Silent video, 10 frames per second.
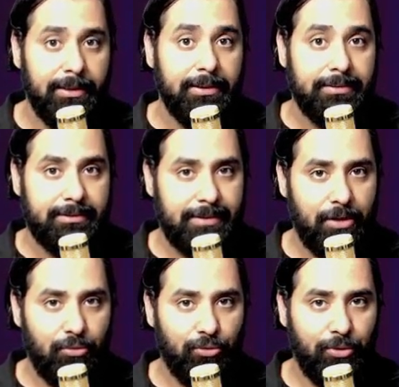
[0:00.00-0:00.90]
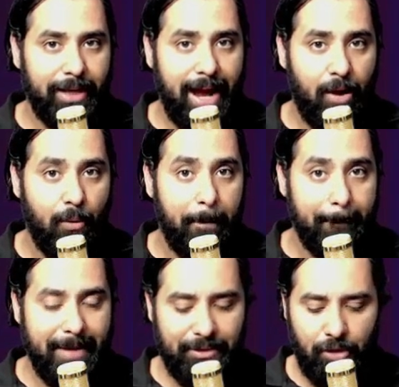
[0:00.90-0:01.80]
Segundo grau,
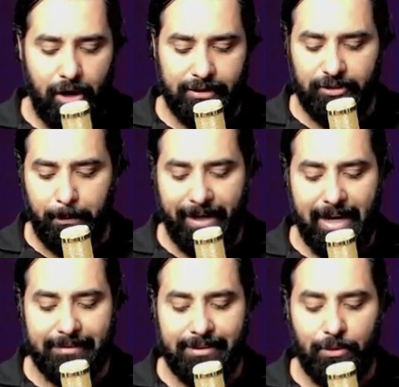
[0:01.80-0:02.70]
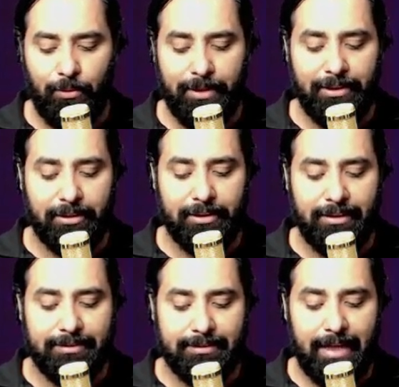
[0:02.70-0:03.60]
menor. Se eu pegar a segunda nota da
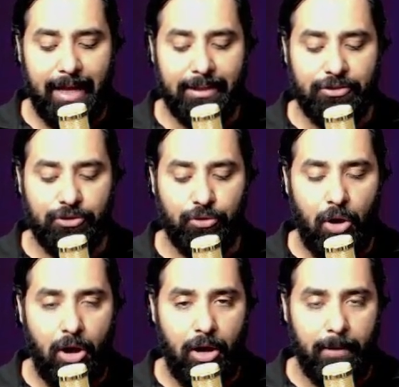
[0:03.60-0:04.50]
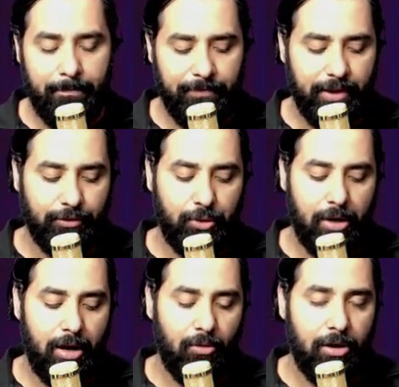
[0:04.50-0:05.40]
escala de Dó, eu vou
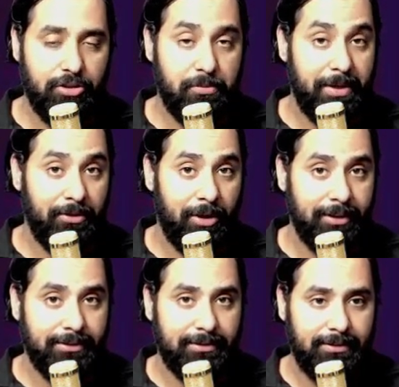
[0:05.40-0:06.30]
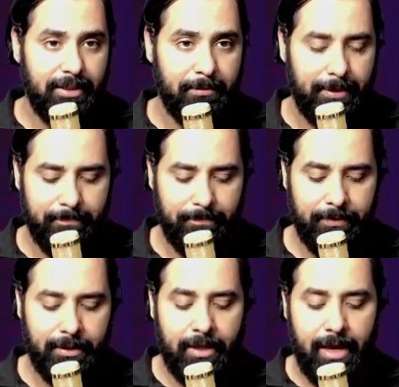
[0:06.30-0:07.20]
tocar um acorde menor em cima.
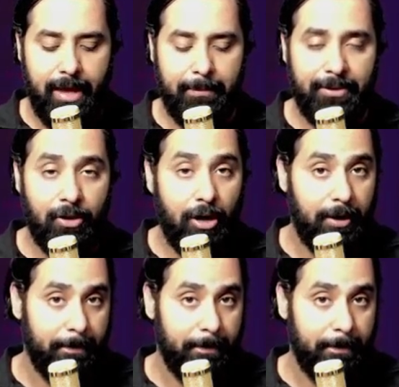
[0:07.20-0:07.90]
Ré menor.